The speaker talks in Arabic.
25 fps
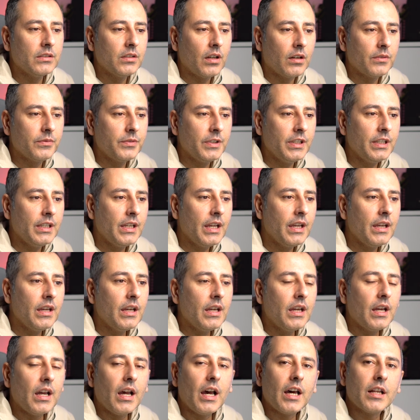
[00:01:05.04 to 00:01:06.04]
إضافية
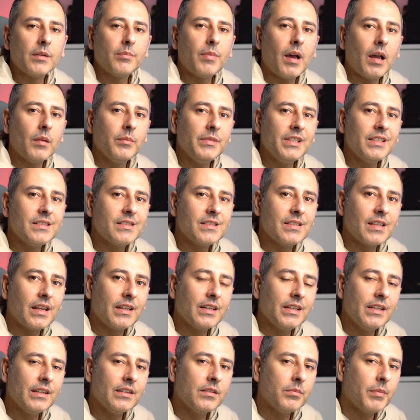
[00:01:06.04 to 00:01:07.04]
400
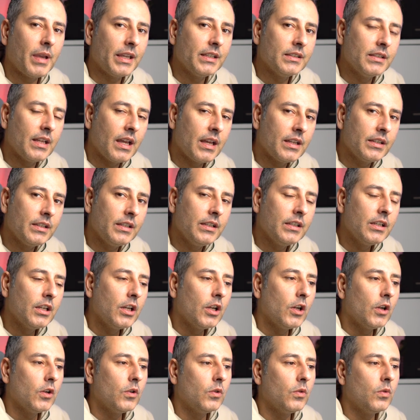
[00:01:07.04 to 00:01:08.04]
سرير ميداني
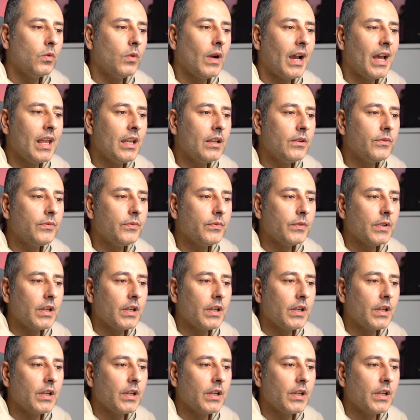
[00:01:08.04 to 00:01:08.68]
و1000